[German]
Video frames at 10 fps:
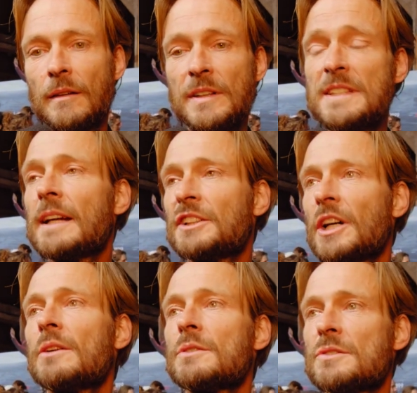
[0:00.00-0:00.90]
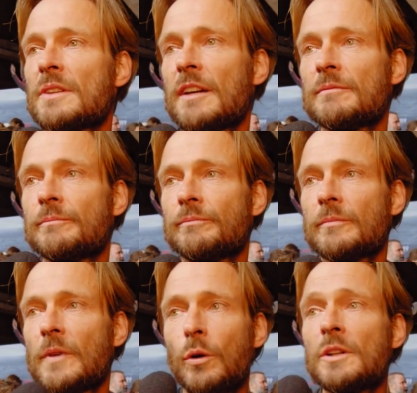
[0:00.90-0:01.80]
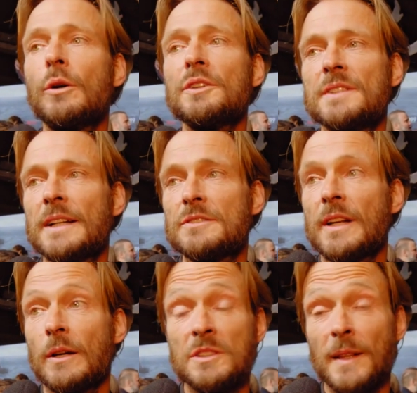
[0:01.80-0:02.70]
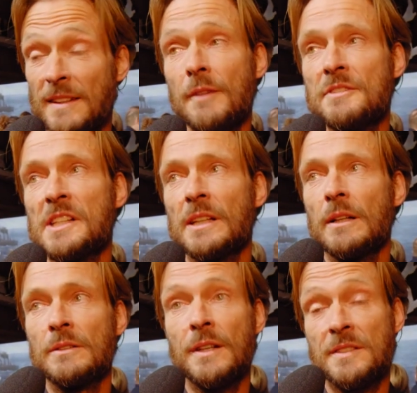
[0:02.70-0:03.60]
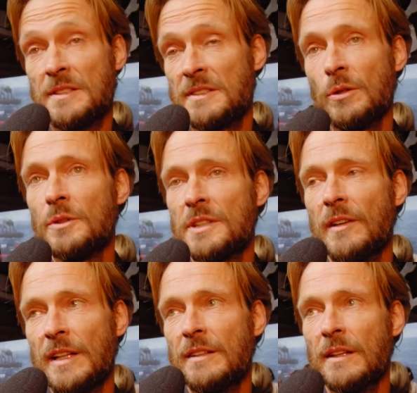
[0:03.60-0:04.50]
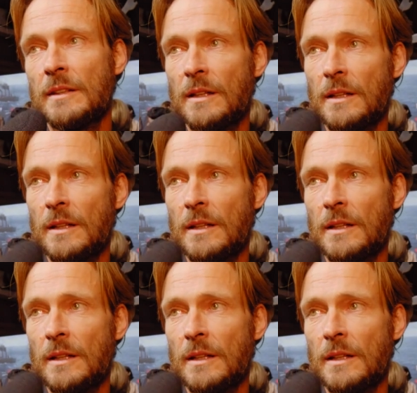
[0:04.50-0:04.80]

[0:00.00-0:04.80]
wichtige Entscheidungen zu treffen ohne groß nachzudenken und zwar treffsicher und das ist eine große Qualität.